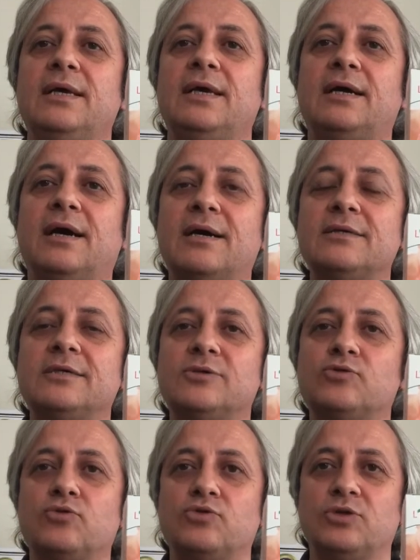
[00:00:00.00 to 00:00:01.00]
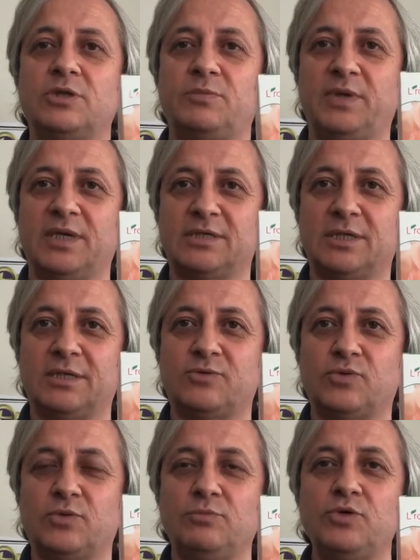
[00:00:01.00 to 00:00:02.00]
e, ARGE sonucunda piyasaya
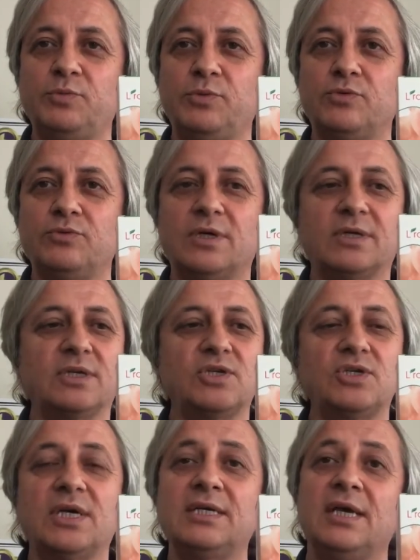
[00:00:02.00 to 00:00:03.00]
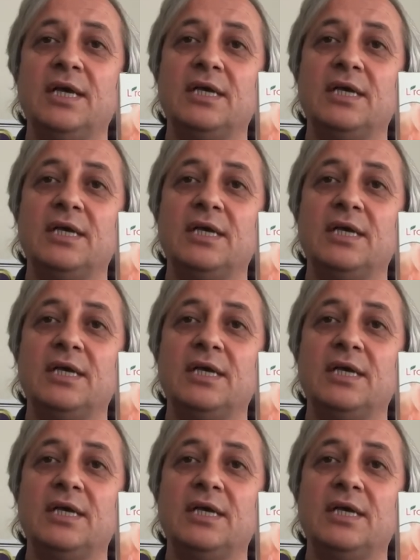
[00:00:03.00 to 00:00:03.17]
sürülmüş bir ürün arkadaşlar.